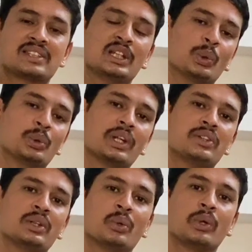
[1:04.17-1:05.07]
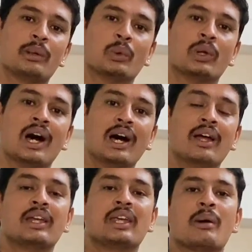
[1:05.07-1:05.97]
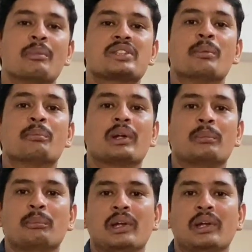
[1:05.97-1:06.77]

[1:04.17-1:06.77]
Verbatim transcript: ऐसे लोग थे जिन्होंने बोला कि हमें सैंपल